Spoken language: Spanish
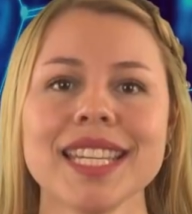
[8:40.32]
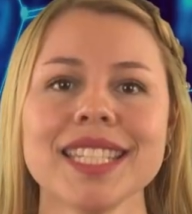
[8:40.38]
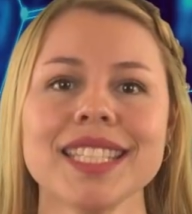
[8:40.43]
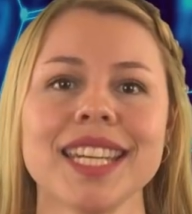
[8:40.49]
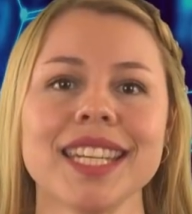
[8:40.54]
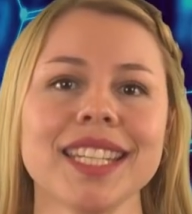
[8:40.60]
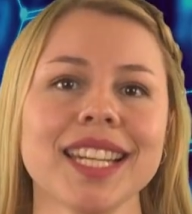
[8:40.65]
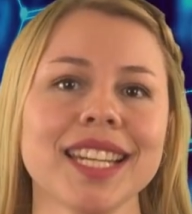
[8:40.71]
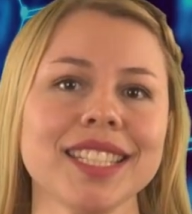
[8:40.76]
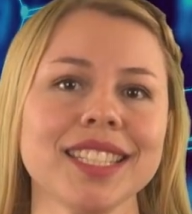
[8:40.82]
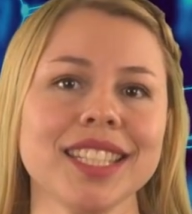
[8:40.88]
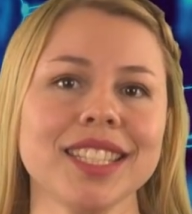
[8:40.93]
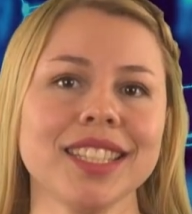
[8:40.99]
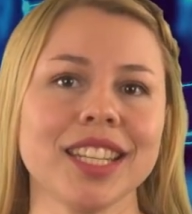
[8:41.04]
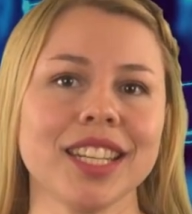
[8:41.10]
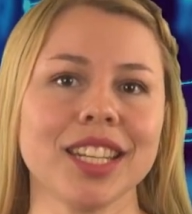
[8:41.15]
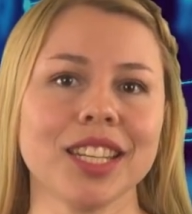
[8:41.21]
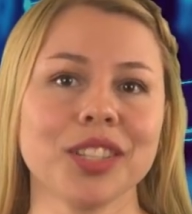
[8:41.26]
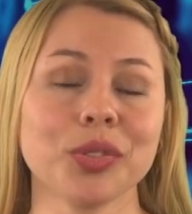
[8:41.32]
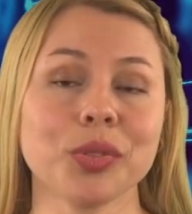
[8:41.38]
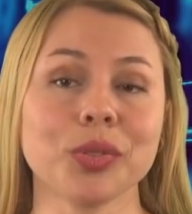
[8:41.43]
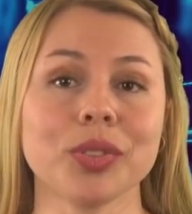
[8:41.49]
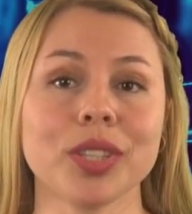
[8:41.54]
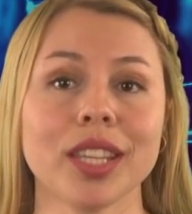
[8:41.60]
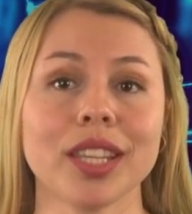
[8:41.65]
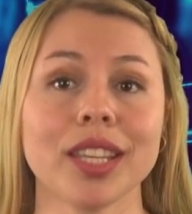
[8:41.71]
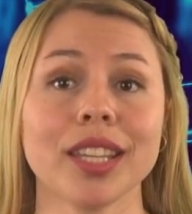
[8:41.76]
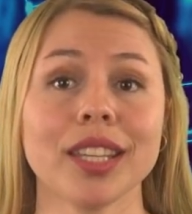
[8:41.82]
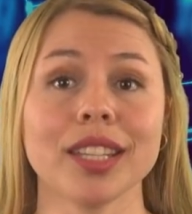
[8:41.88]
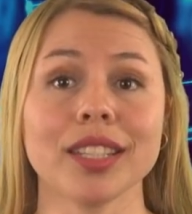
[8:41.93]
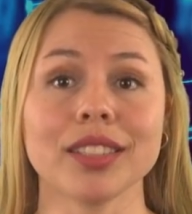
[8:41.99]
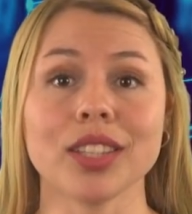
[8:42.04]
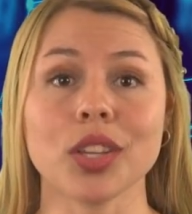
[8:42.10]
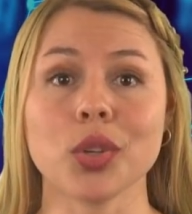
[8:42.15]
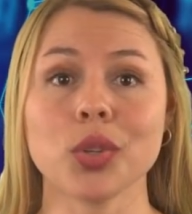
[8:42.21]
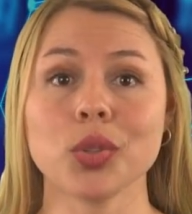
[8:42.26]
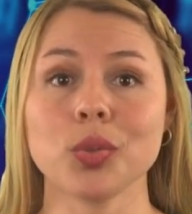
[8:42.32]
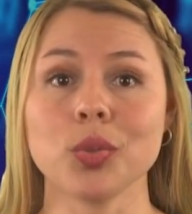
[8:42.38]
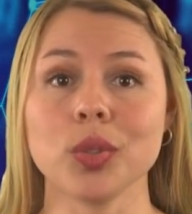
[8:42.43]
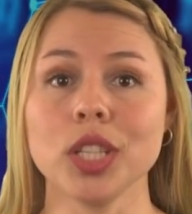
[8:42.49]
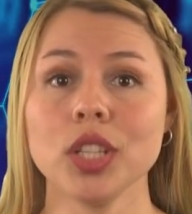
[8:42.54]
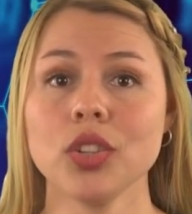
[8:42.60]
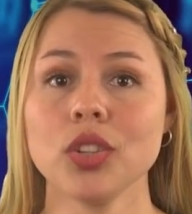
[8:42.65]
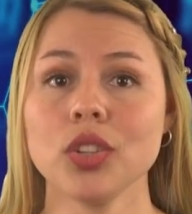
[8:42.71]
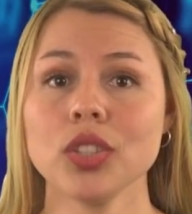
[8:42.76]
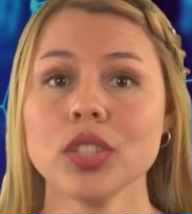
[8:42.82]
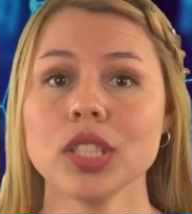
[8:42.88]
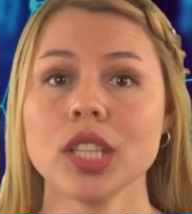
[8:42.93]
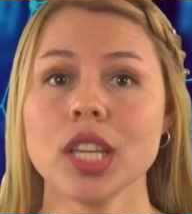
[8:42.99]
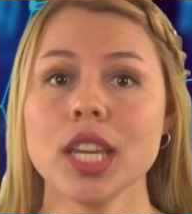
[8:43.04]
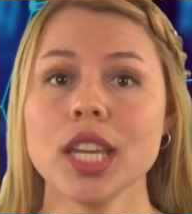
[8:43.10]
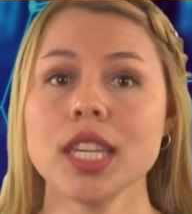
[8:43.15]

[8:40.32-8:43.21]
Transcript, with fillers: Chainalysis tiene su sede en Estados Unidos